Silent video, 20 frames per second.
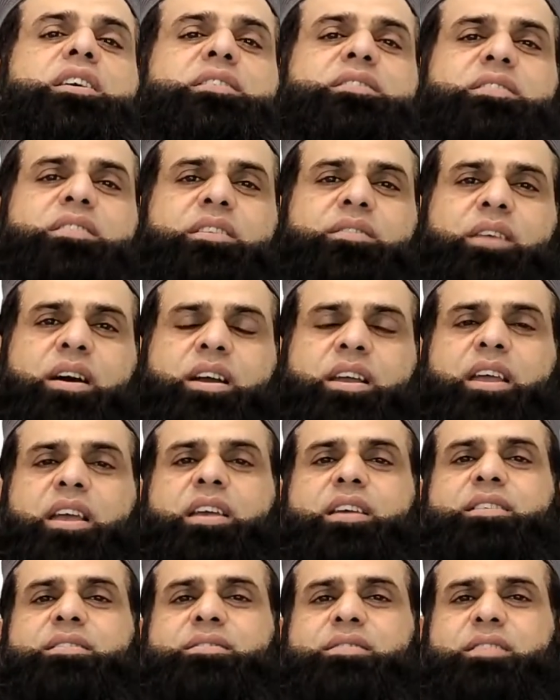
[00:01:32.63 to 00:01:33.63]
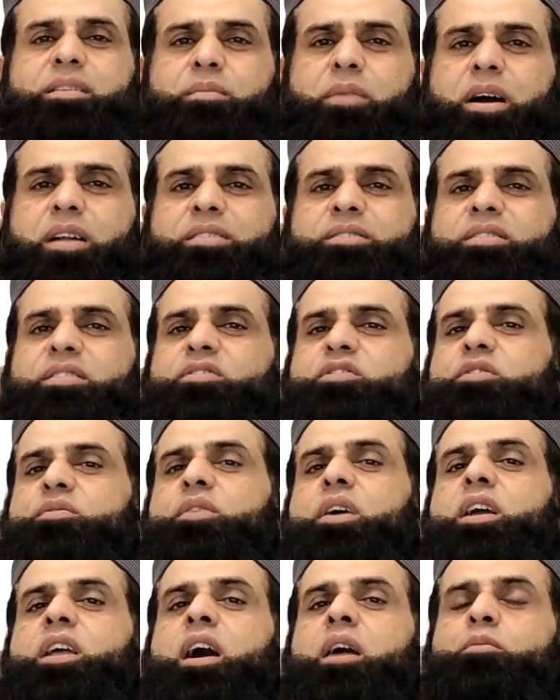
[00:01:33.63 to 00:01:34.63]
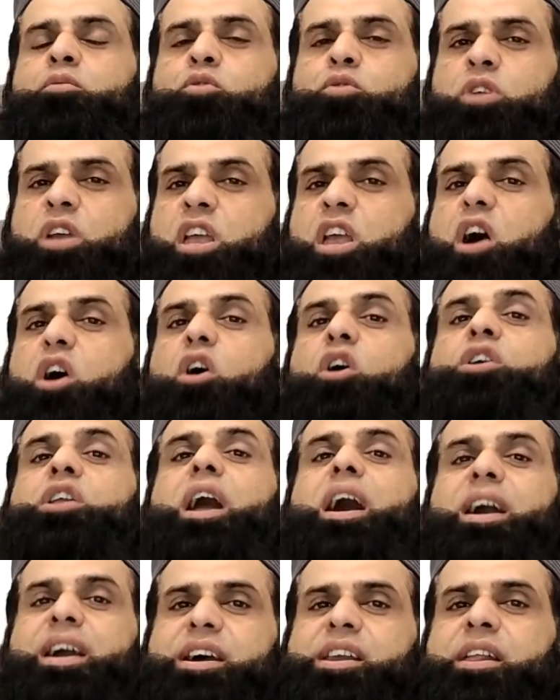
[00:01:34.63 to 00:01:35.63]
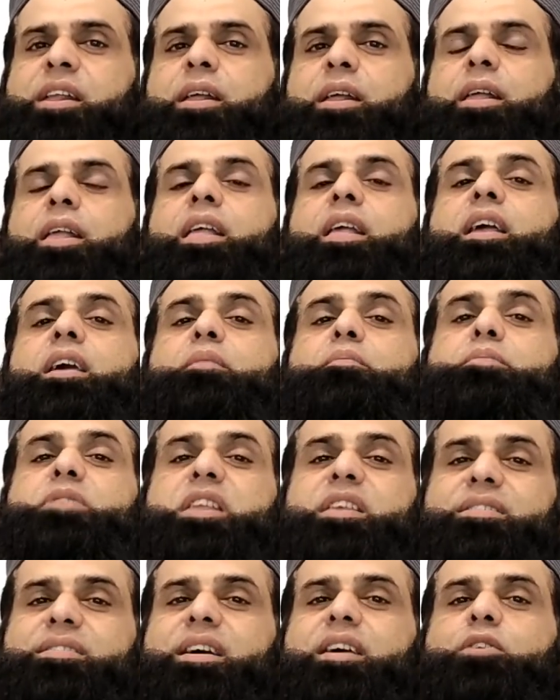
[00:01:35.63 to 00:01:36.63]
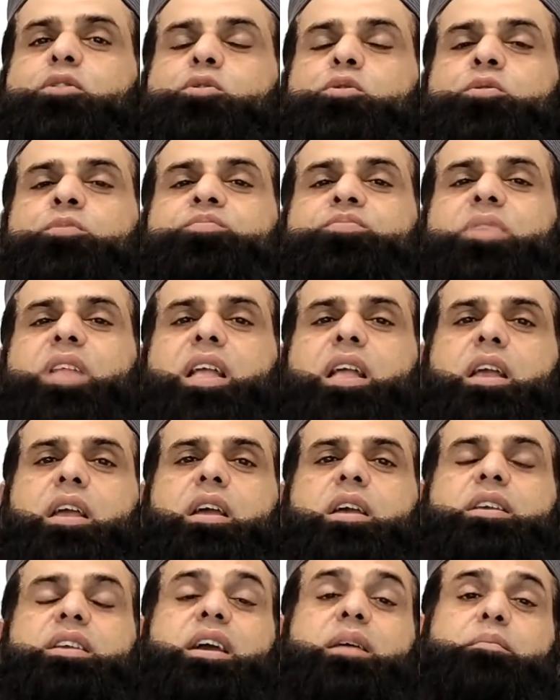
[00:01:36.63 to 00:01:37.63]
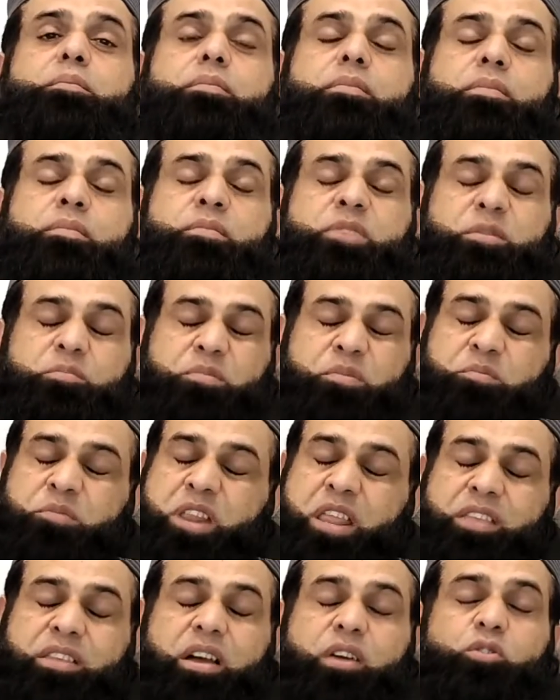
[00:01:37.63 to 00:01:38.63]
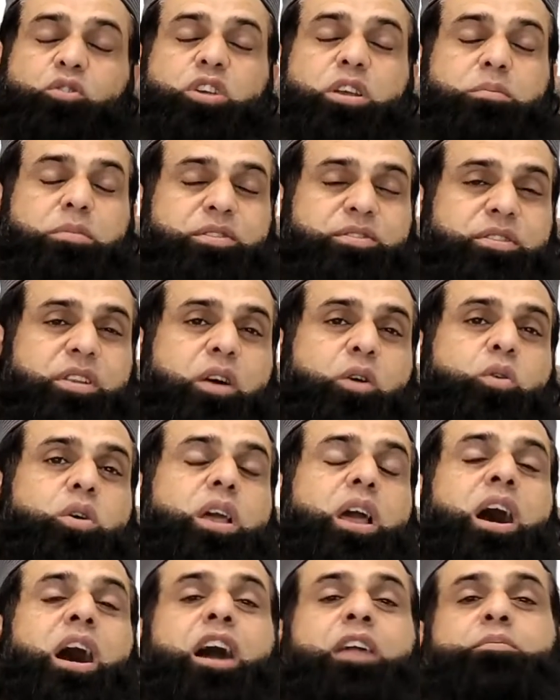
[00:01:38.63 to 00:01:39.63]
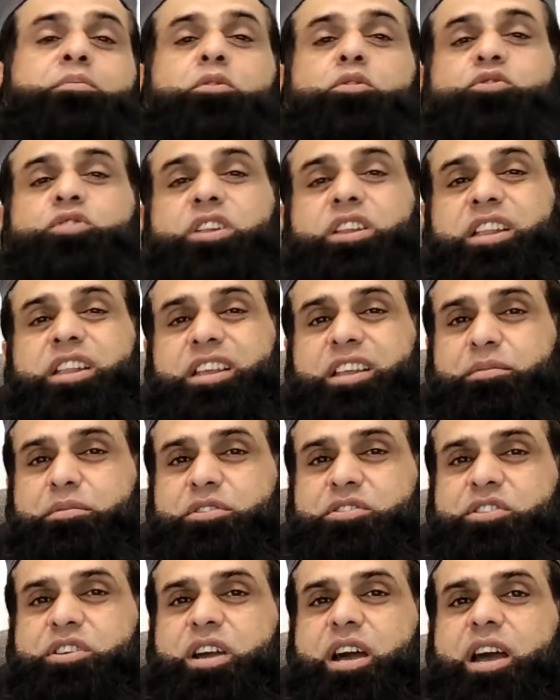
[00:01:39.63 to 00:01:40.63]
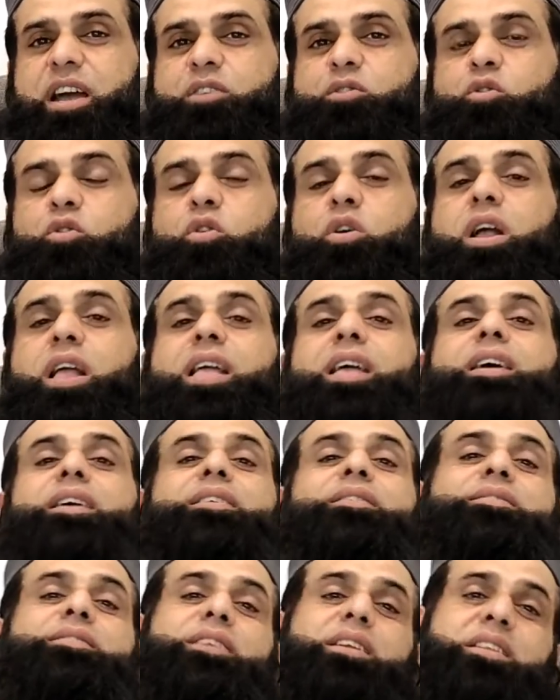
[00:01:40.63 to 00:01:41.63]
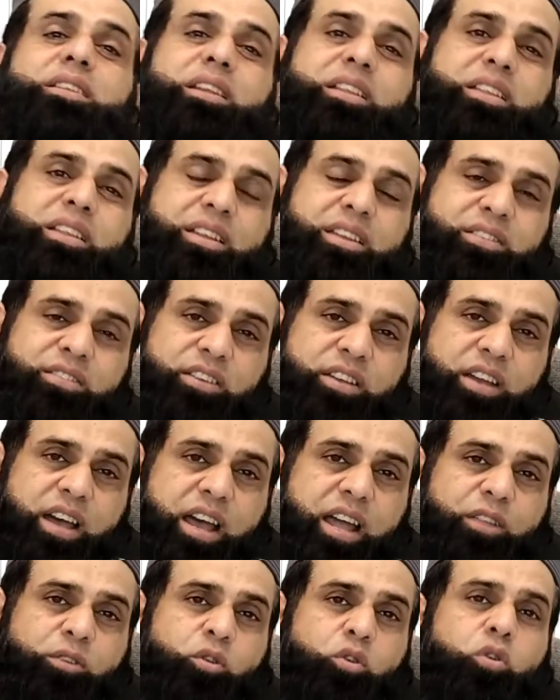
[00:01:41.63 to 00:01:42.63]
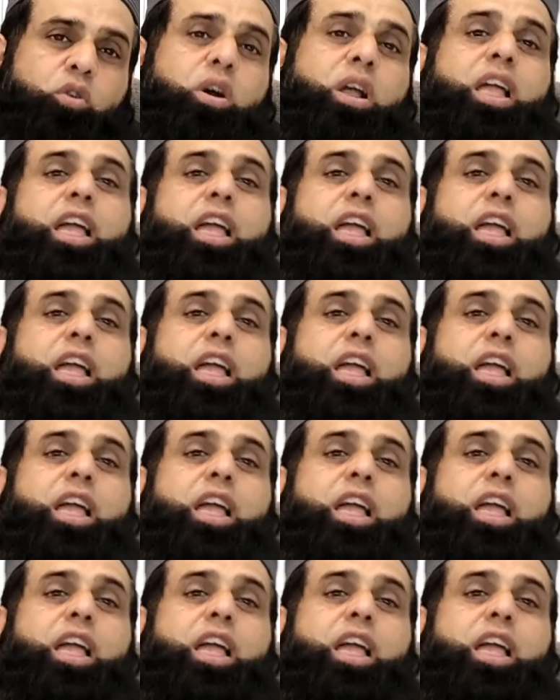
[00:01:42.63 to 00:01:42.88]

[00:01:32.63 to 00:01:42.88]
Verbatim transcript: इस दवा के इस्तेमाल से शिफायाब होगी और अगर मरीज़ा को या मरीज़ा को ये मसला हो कि हाथ पाँव जलने की भी शिकायत हो सर दर्द की शिकायत हो